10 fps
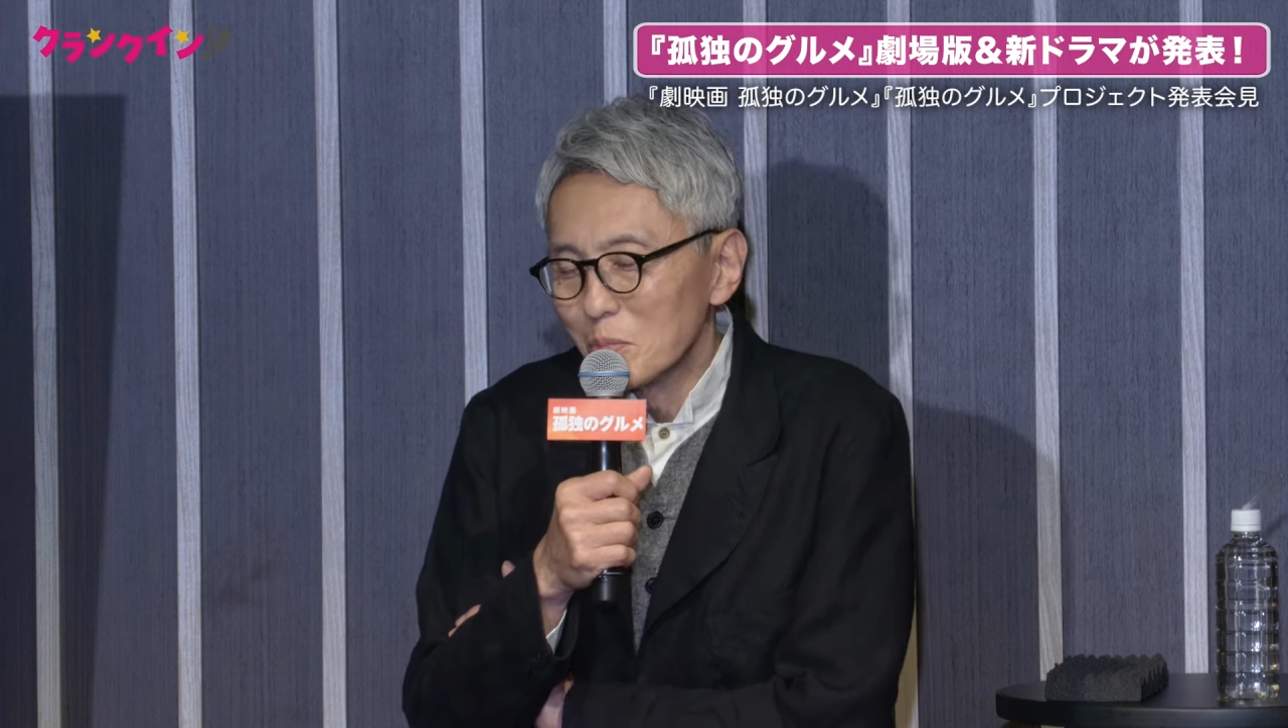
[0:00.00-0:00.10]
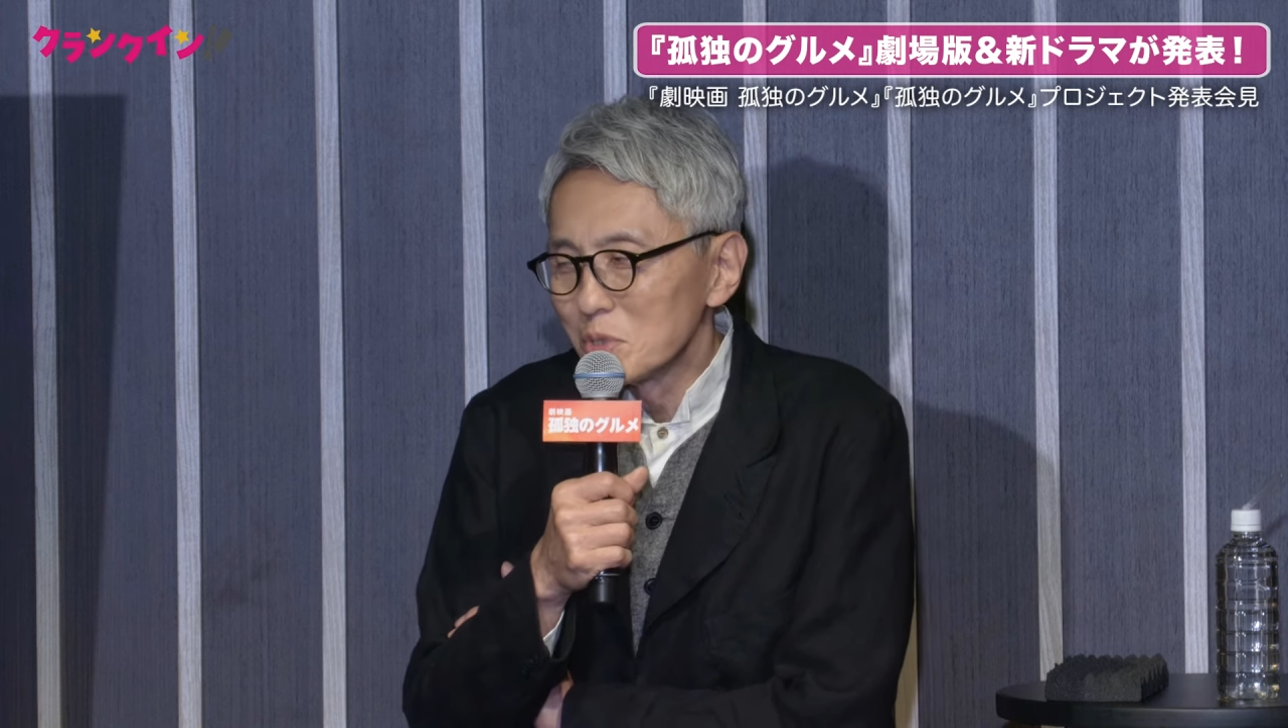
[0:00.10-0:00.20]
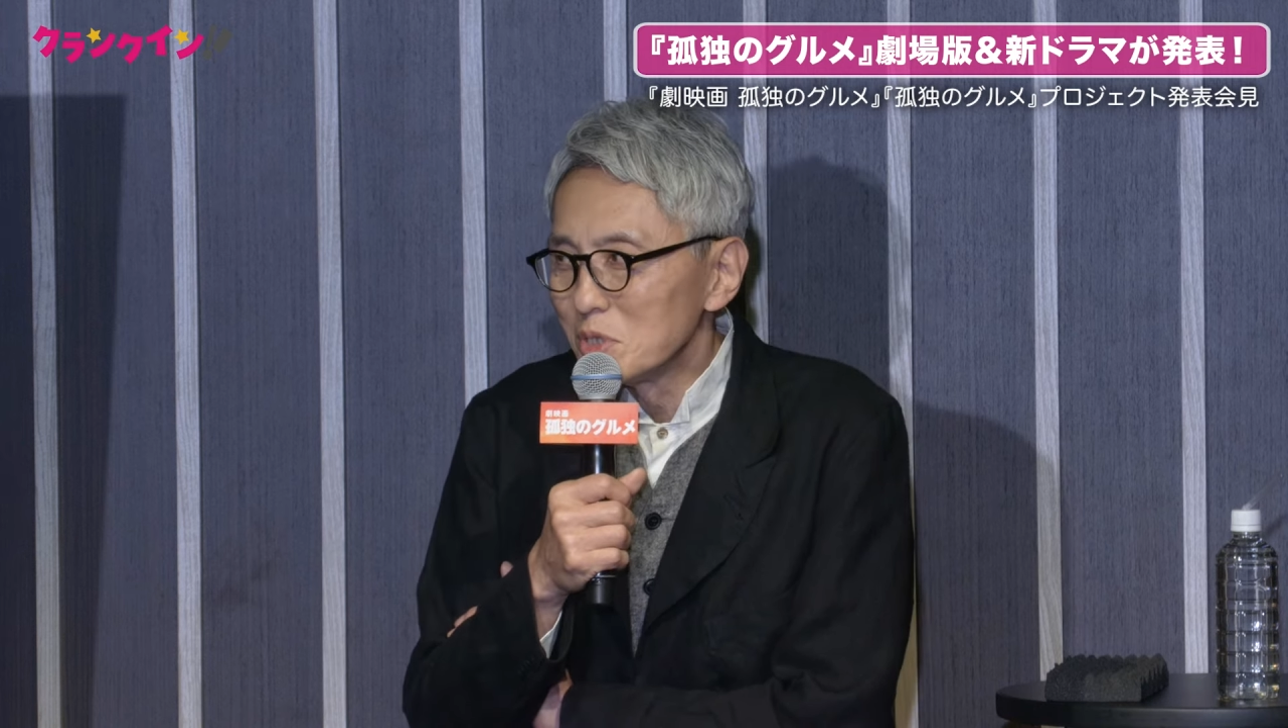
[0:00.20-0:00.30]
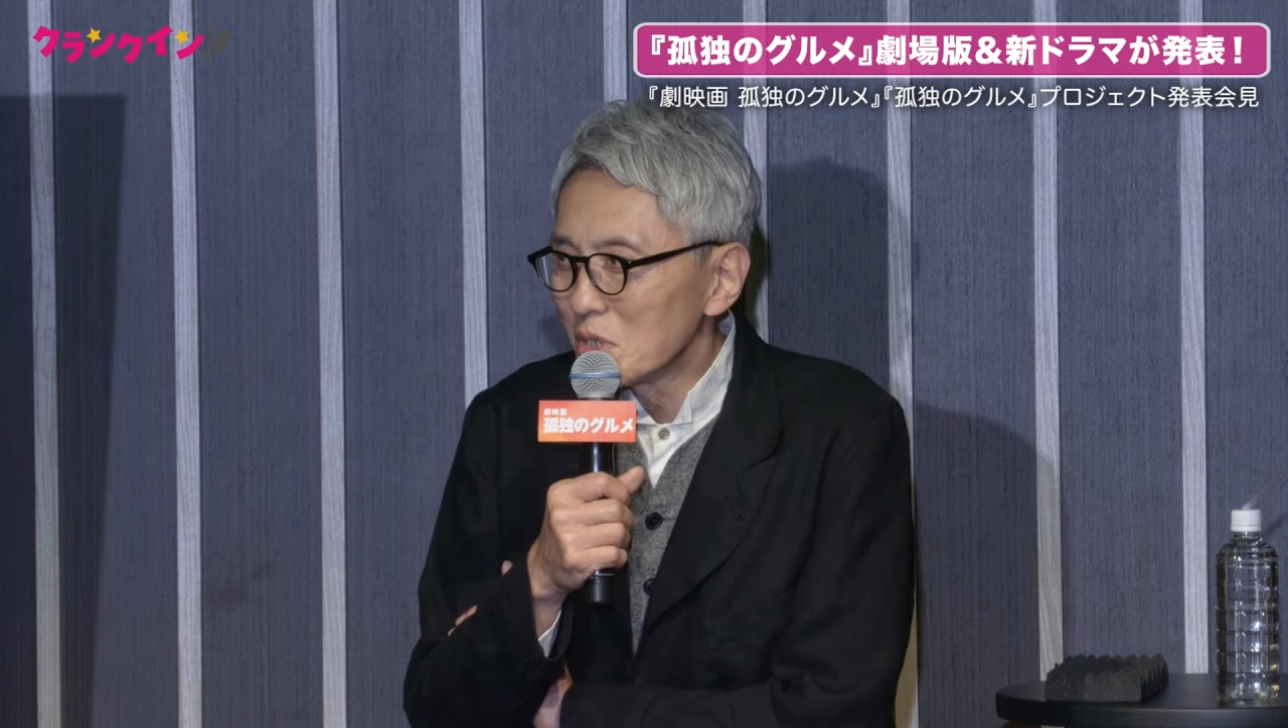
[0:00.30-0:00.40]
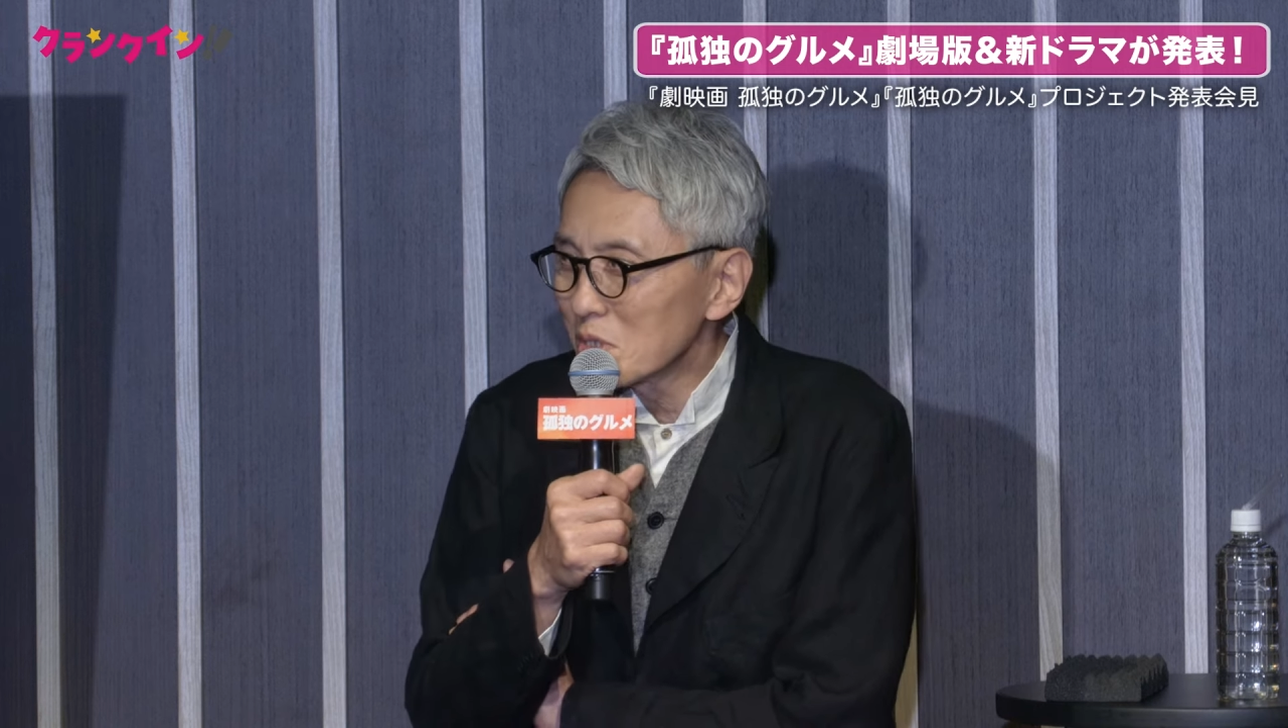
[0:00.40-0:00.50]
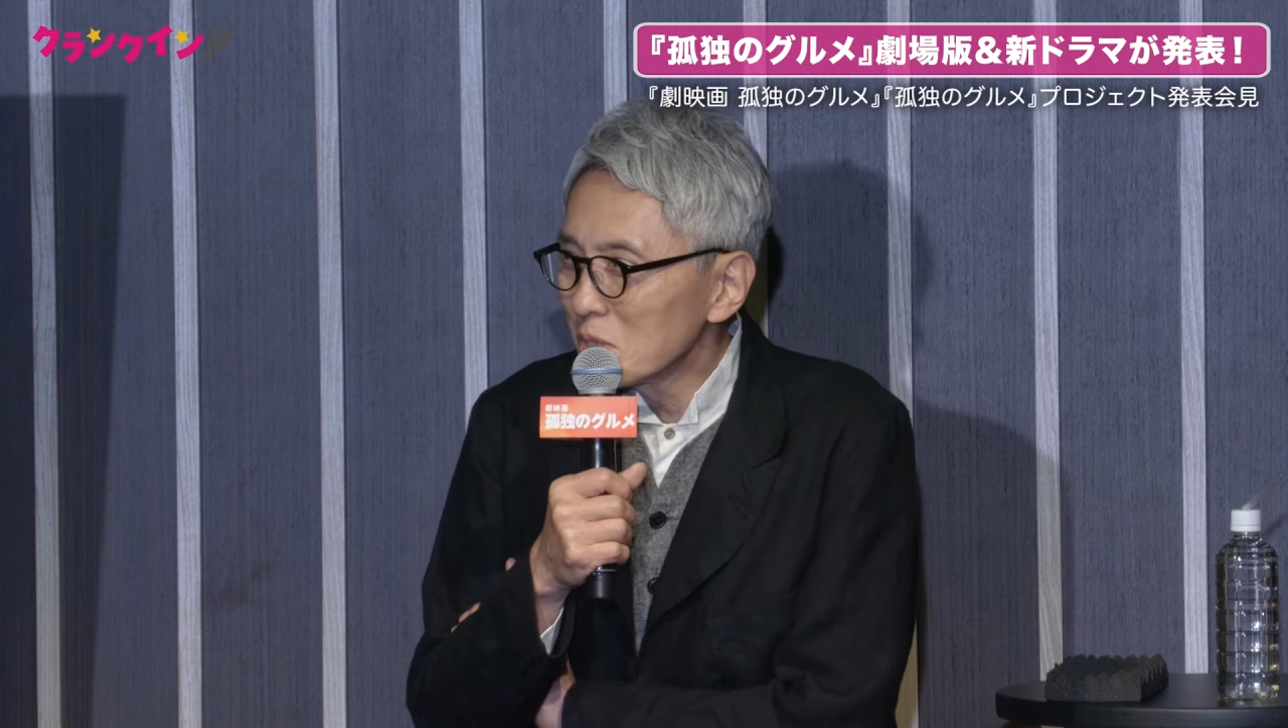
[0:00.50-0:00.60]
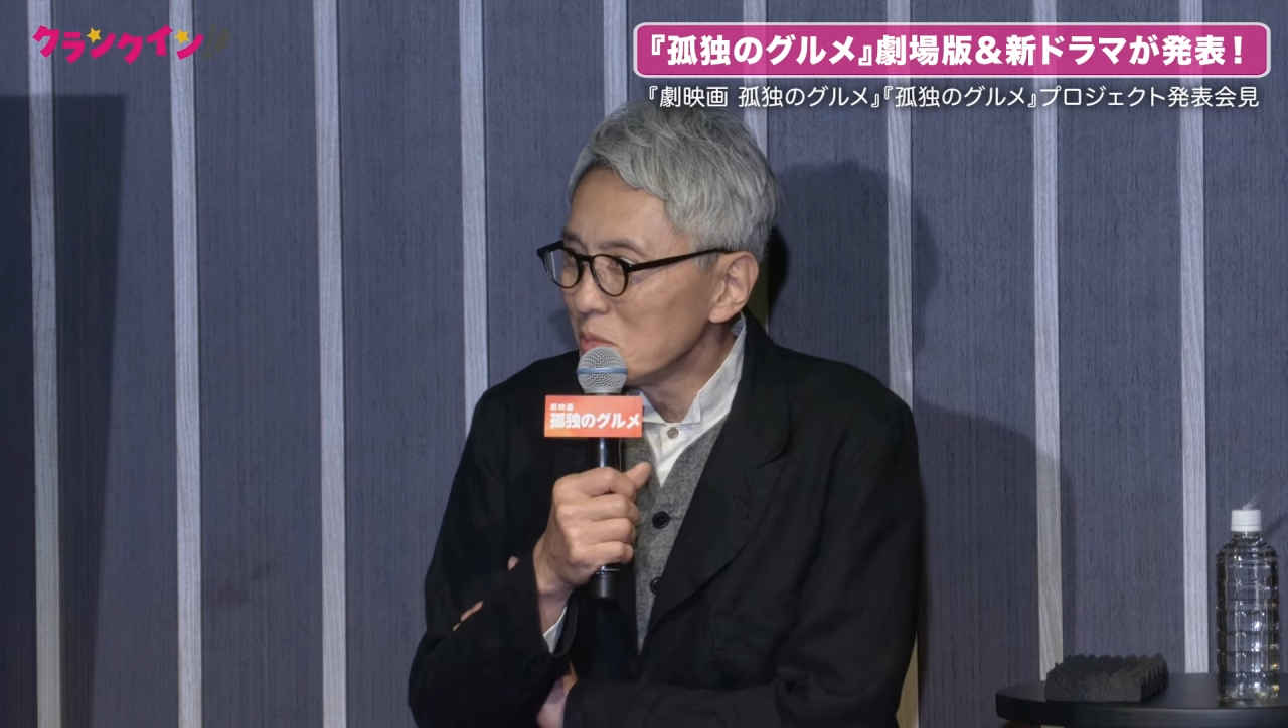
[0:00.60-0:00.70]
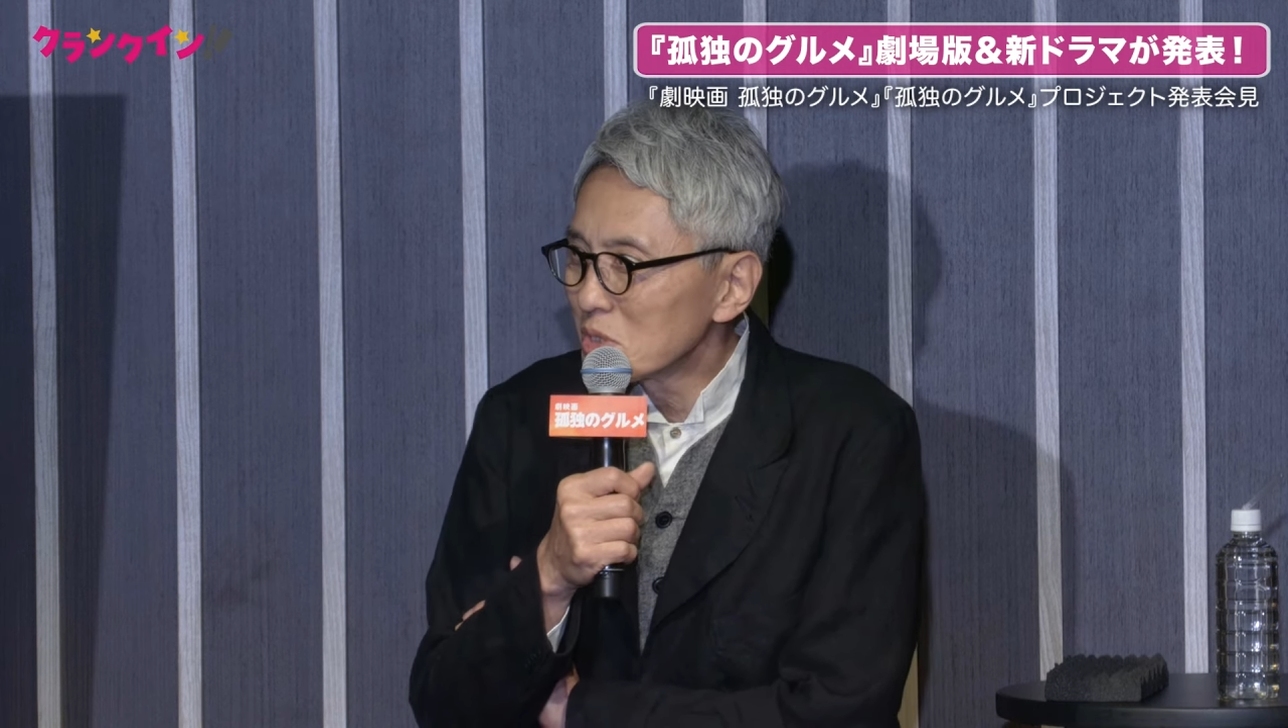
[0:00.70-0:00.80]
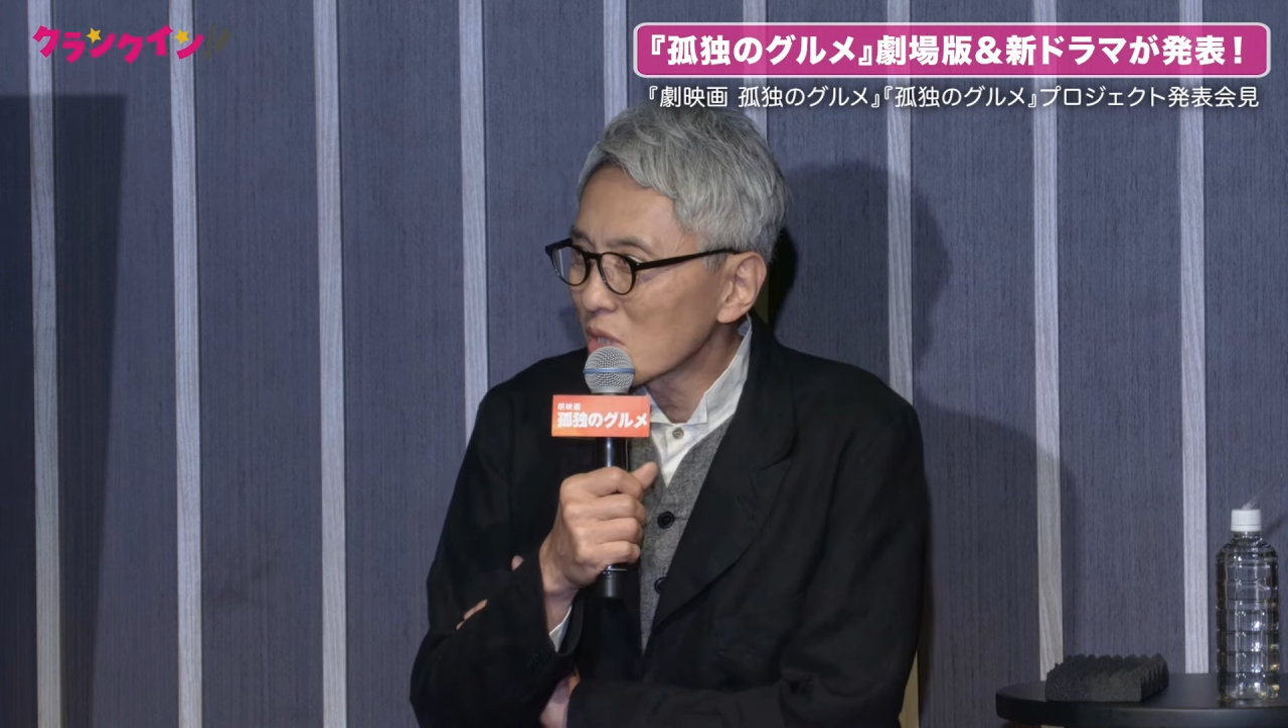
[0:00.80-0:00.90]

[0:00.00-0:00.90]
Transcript: もう家で見